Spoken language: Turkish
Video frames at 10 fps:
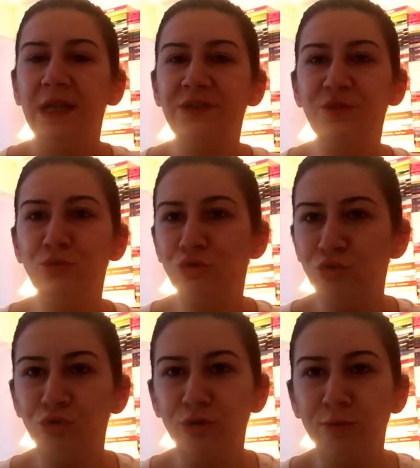İşte bunu
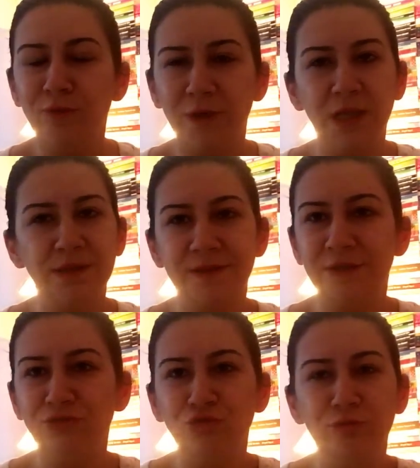duydun mu falan
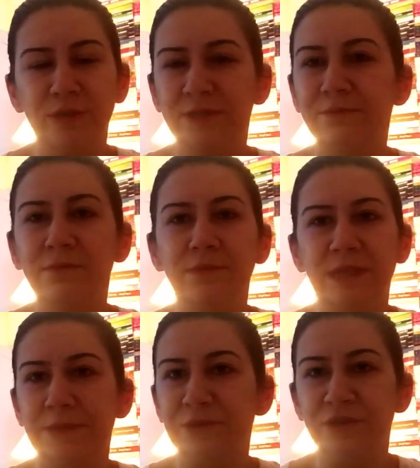dediğinde duymadım
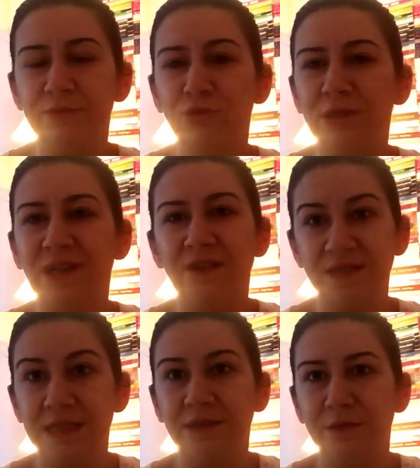demiştim. O da
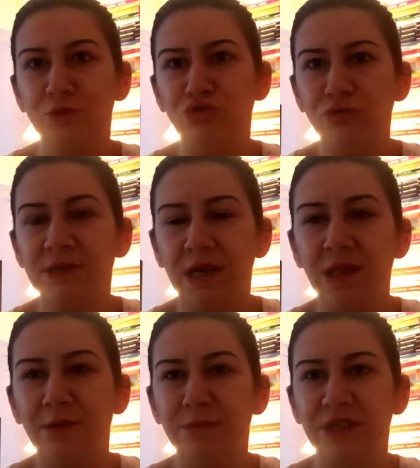tavsiye eden ama çok
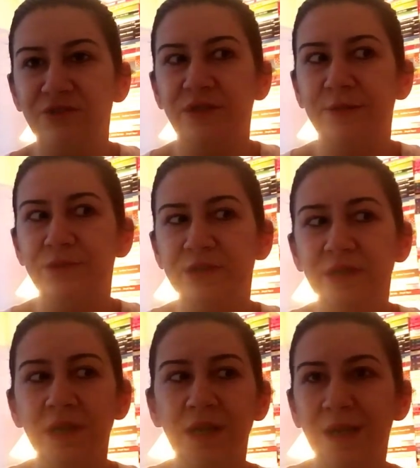sağlam bir kişi
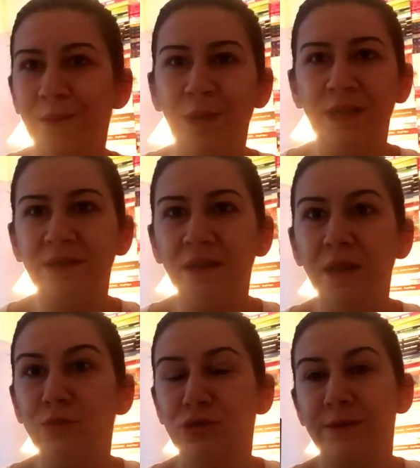demişti. Ben de
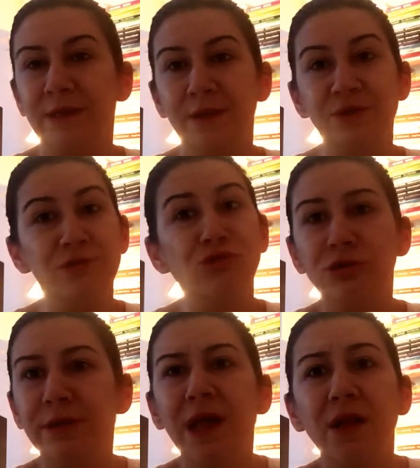alalım o zaman demiştim. O
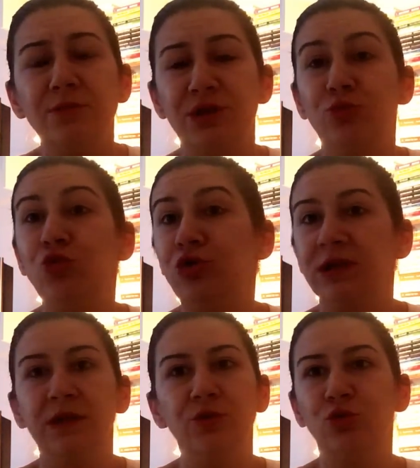zaman almışım. 3
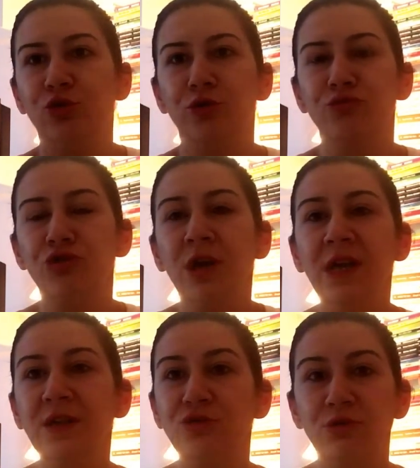yıldır duruyormuş.
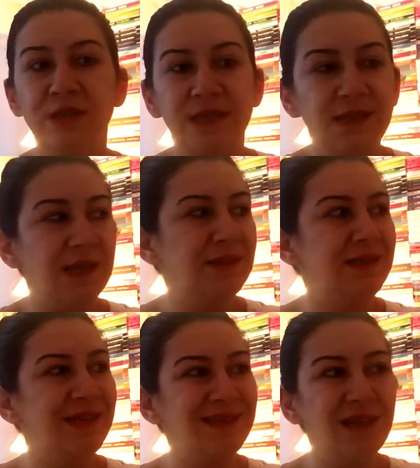Sonra zaten
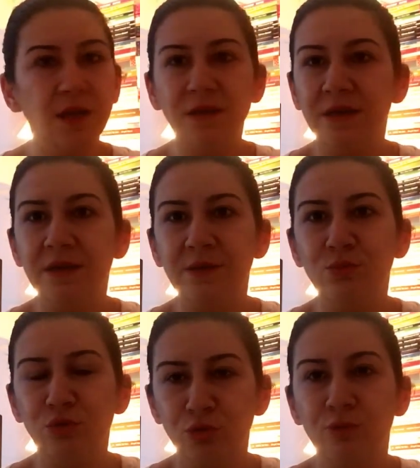direkt Nihan
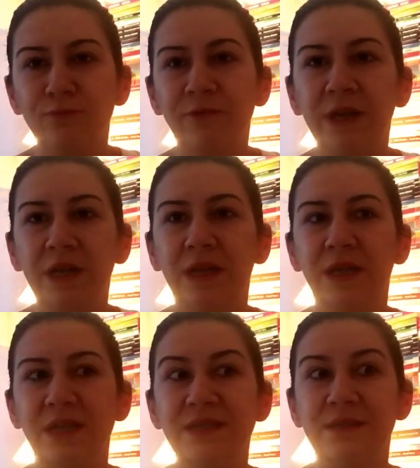Kaya'yı buldum ve
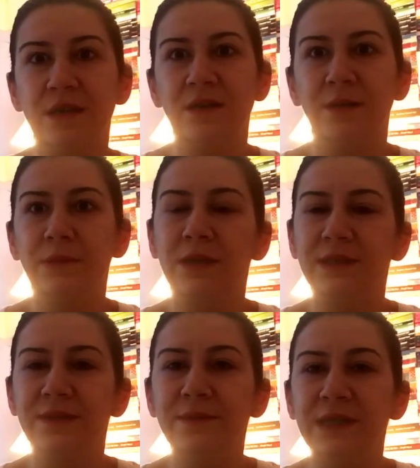e, Instagram'dan
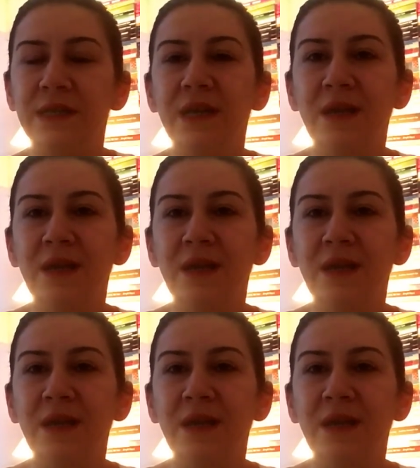dedim ki